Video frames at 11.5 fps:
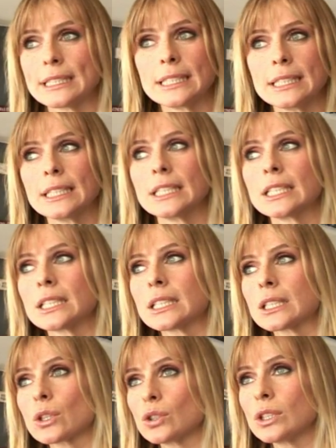di
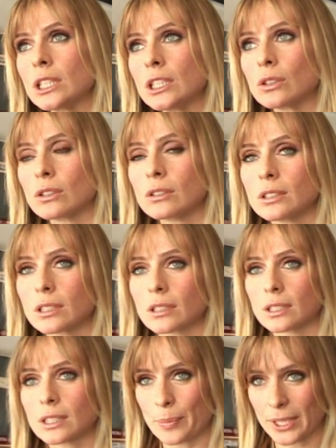Crodino,
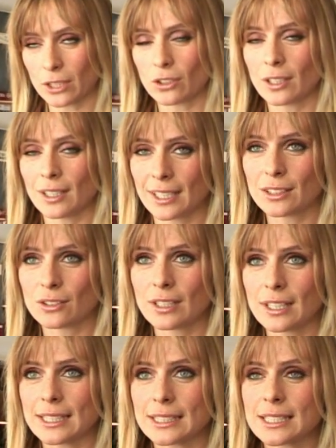interpretato da Ricky
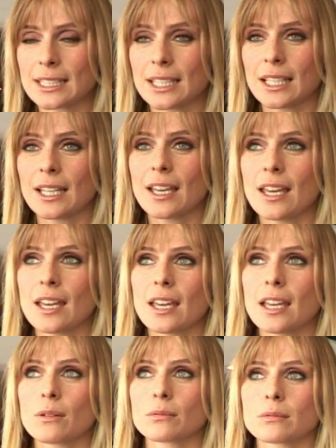Tognazzi,
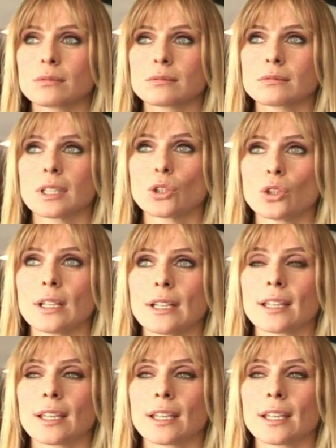è una donna